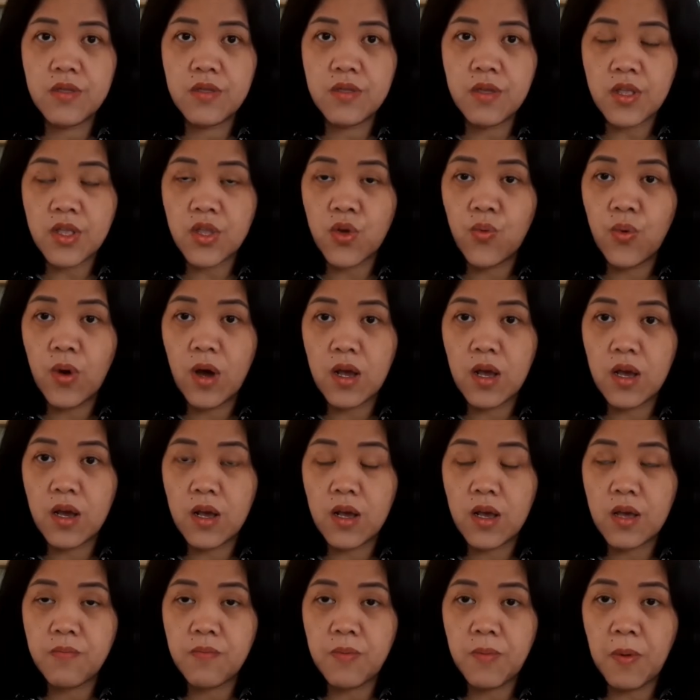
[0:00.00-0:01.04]

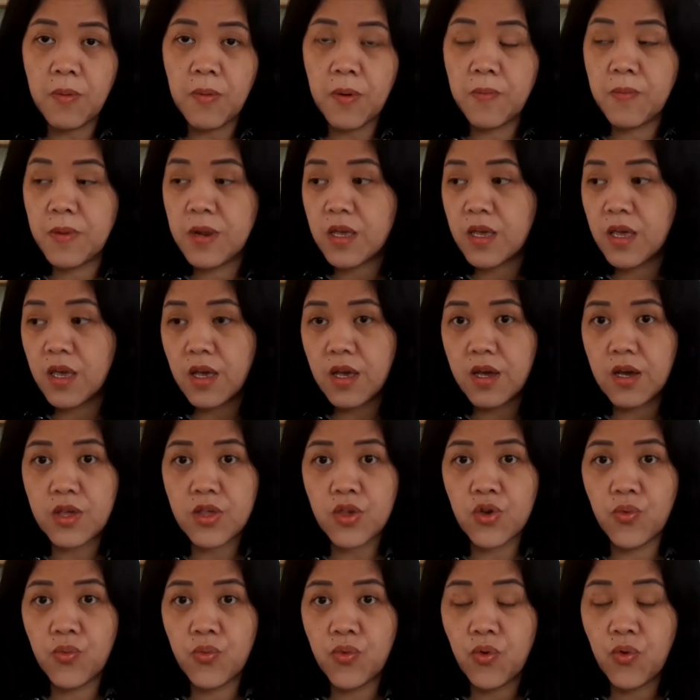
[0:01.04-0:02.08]
tatawagan, papablikin ka
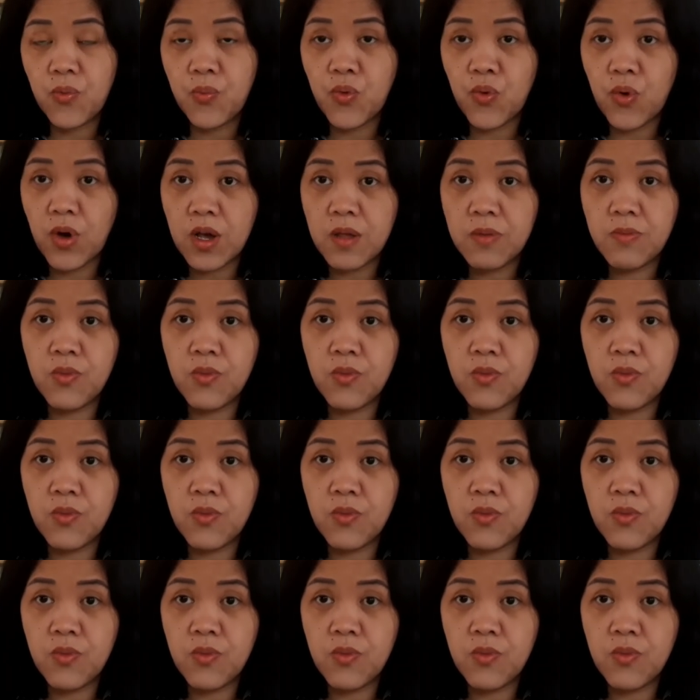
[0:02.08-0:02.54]
sa upuan